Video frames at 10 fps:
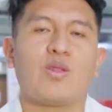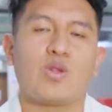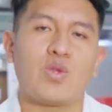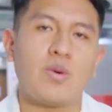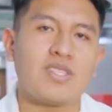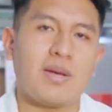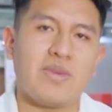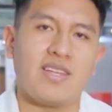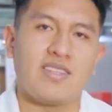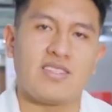Los nuevos
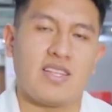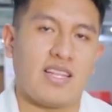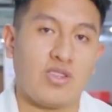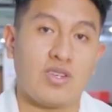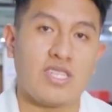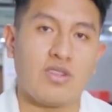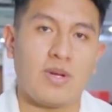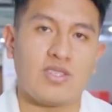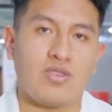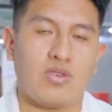ambientes de la Torre
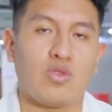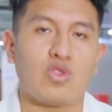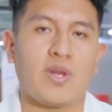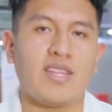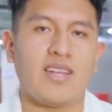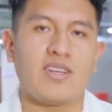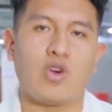Innovación nos brindan